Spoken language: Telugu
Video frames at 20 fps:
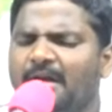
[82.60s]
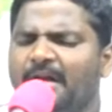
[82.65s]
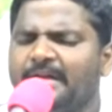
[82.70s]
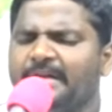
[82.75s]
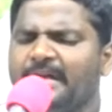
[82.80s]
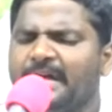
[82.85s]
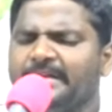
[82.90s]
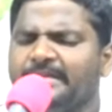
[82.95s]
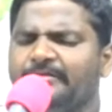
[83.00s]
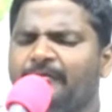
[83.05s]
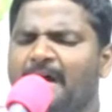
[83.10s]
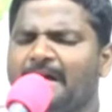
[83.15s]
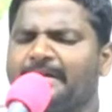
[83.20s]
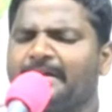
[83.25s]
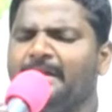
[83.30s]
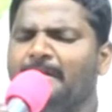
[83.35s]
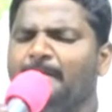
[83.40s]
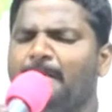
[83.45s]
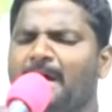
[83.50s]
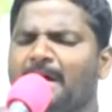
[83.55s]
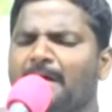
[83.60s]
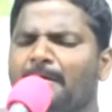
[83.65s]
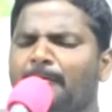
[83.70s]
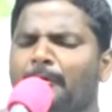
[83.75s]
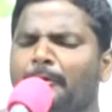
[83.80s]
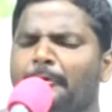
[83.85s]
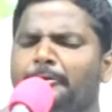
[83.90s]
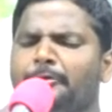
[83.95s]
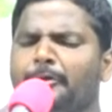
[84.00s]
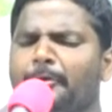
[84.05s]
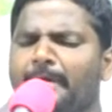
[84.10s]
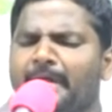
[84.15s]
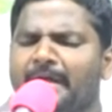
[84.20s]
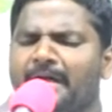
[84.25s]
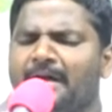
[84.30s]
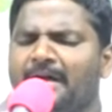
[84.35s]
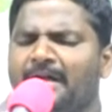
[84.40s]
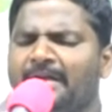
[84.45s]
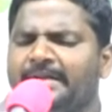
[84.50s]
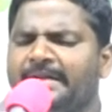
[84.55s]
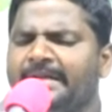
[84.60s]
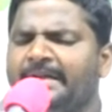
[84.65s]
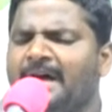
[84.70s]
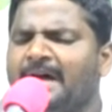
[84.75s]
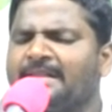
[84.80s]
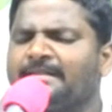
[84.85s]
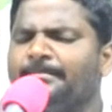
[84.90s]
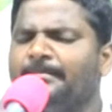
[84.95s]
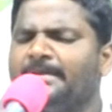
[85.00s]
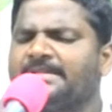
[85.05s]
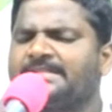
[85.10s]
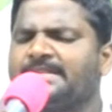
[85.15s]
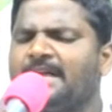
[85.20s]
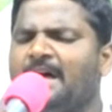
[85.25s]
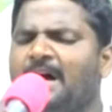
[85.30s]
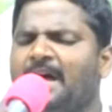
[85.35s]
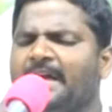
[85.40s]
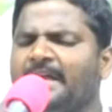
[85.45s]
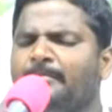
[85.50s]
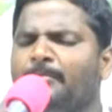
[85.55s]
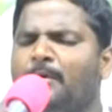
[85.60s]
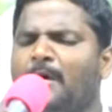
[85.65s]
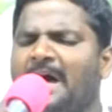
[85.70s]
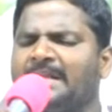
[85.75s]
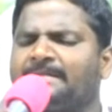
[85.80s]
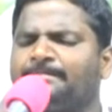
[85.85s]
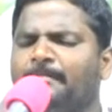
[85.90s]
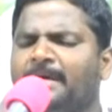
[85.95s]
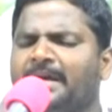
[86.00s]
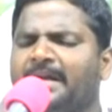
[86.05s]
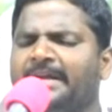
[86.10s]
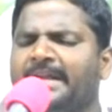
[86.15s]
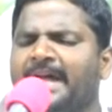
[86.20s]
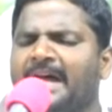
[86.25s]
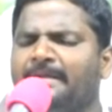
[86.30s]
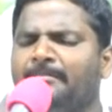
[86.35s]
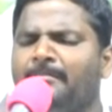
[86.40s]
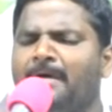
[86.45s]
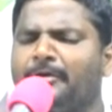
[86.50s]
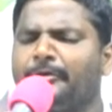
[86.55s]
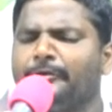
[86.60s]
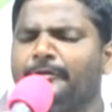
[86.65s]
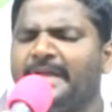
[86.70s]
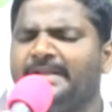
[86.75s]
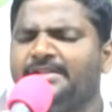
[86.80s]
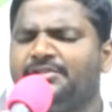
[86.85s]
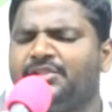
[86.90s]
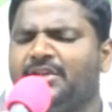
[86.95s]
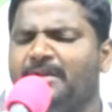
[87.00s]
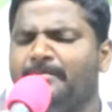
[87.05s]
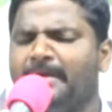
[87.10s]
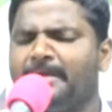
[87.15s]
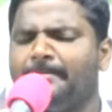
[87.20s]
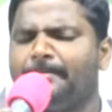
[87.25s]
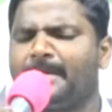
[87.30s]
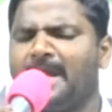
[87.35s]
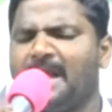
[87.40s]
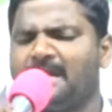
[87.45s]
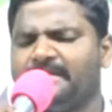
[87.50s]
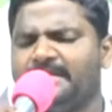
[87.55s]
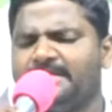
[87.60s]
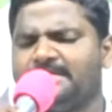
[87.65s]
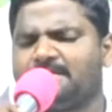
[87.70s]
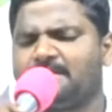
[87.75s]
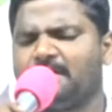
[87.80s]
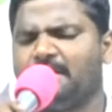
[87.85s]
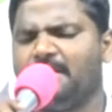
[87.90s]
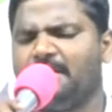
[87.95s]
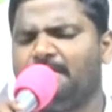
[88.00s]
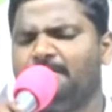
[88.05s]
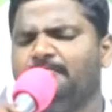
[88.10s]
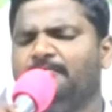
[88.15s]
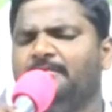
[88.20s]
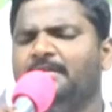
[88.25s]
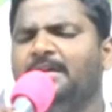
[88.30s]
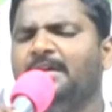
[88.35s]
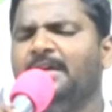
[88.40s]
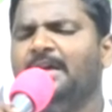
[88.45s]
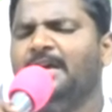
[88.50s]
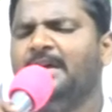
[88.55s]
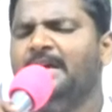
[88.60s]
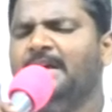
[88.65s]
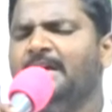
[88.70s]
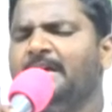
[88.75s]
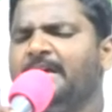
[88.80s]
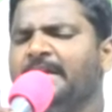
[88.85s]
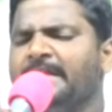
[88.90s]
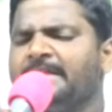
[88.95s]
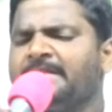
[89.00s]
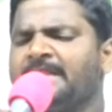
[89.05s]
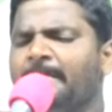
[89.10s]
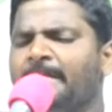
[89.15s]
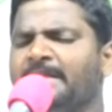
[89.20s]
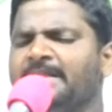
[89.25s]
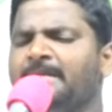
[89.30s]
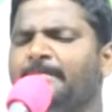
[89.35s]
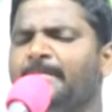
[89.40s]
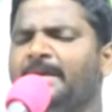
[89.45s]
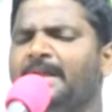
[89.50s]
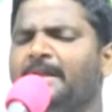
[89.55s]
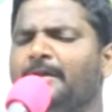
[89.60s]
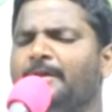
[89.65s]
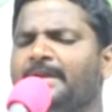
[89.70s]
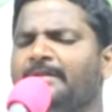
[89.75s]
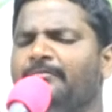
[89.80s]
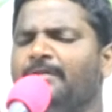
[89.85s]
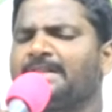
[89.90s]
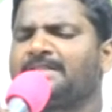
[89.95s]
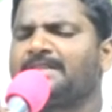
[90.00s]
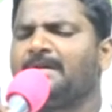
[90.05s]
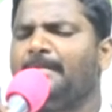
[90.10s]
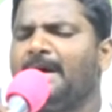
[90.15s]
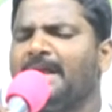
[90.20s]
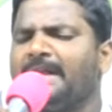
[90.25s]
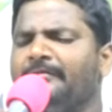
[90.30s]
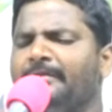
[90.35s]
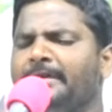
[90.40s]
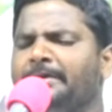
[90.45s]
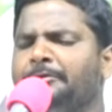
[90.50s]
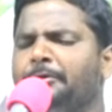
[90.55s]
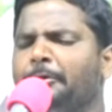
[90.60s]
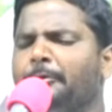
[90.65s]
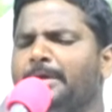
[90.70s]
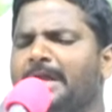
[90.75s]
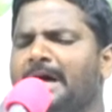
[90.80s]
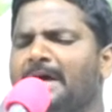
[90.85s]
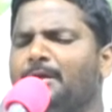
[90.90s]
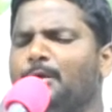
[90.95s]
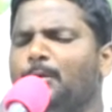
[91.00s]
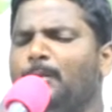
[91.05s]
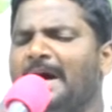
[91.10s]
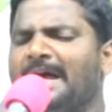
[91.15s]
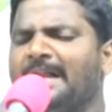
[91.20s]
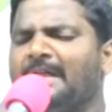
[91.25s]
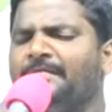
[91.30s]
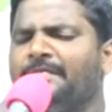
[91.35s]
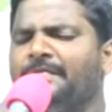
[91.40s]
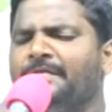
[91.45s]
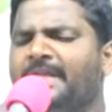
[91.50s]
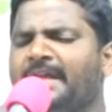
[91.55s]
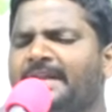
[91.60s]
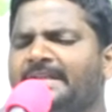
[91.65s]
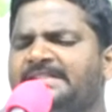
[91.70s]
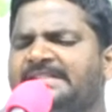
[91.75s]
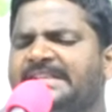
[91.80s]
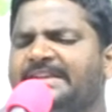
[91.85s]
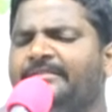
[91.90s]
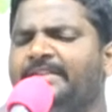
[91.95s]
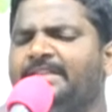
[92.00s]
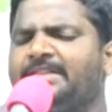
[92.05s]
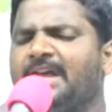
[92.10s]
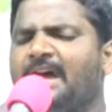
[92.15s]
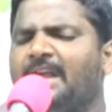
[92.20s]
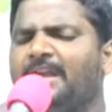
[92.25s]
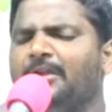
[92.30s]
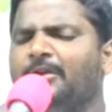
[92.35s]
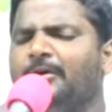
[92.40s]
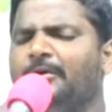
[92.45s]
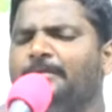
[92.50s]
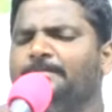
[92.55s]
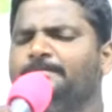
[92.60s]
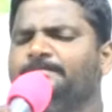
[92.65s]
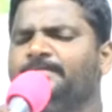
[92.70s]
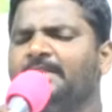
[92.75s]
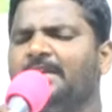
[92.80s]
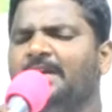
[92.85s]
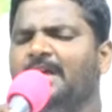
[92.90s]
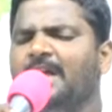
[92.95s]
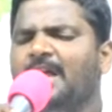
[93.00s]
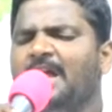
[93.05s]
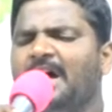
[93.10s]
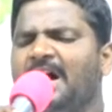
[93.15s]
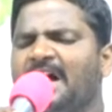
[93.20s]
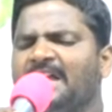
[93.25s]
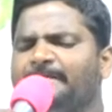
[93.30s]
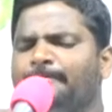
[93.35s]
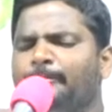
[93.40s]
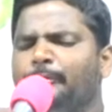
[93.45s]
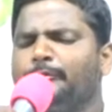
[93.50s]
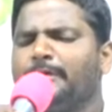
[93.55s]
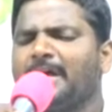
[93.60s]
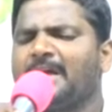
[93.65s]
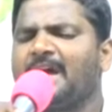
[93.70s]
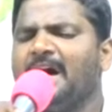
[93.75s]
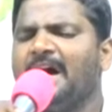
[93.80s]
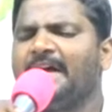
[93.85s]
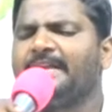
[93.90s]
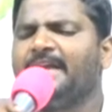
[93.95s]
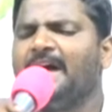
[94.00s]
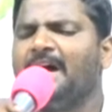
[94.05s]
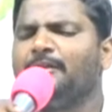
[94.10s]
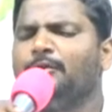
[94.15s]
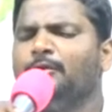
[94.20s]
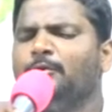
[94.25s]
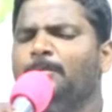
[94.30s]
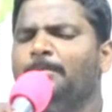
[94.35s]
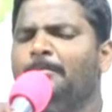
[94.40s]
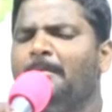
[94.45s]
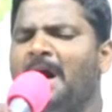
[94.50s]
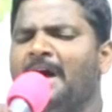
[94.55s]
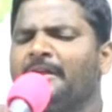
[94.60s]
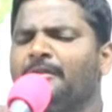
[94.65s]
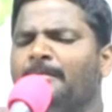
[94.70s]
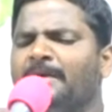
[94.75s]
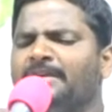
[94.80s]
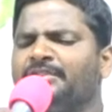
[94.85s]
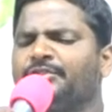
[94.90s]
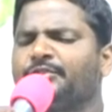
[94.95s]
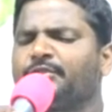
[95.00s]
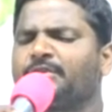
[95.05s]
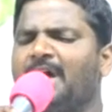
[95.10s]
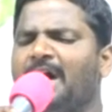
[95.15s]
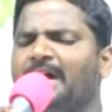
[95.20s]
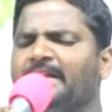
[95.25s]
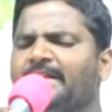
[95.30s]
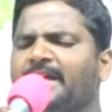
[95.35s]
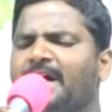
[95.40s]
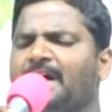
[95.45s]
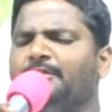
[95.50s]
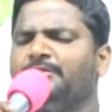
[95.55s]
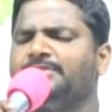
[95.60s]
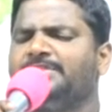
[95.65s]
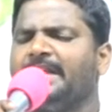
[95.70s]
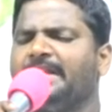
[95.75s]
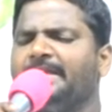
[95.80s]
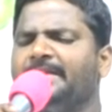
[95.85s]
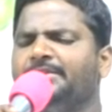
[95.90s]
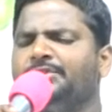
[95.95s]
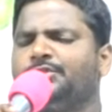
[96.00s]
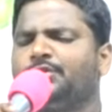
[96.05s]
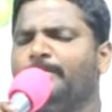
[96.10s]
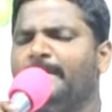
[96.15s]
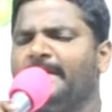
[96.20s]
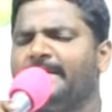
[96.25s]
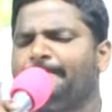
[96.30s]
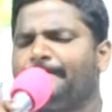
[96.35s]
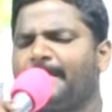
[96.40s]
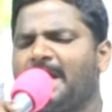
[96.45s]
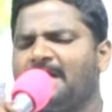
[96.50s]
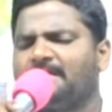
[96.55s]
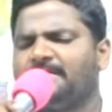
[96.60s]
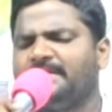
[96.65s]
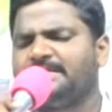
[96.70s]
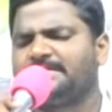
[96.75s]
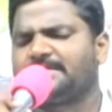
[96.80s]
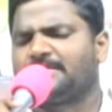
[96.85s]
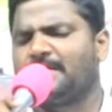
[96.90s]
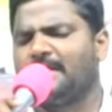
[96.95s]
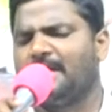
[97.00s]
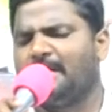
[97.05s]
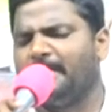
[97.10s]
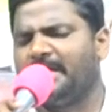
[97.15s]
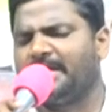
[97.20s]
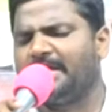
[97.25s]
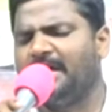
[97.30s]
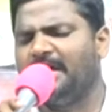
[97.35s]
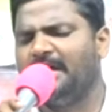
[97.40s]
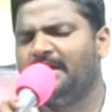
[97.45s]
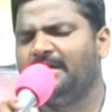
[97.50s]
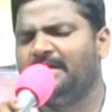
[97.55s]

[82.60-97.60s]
అయ్యా ఈ వాక్య భాగములు ఉంటుండగా నీ ఆత్మ సహాయము ఆత్మ జ్ఞానం మాకు దయచేయమని ప్రార్థిస్తున్నాం ఎంతమంది బిడ్డలు నీ వర్తమానం వింటున్నారో వారందరి జీవితాల్లో అద్భుత కార్యాలు మారుమనసు కార్యాలు జరిగించమని ప్రార్థిస్తున్నామయ్యా